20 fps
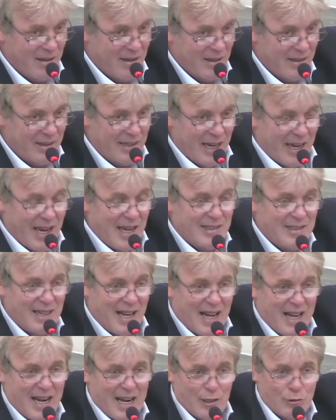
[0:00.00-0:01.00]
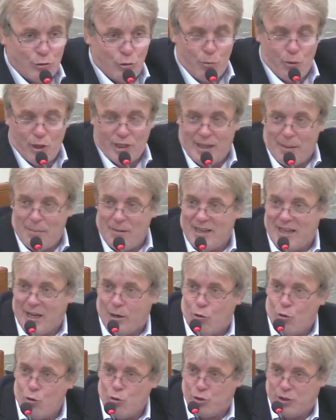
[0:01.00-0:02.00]
de que esa guerra supuestamente es
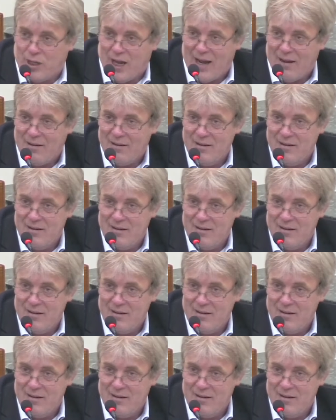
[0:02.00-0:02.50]
justa.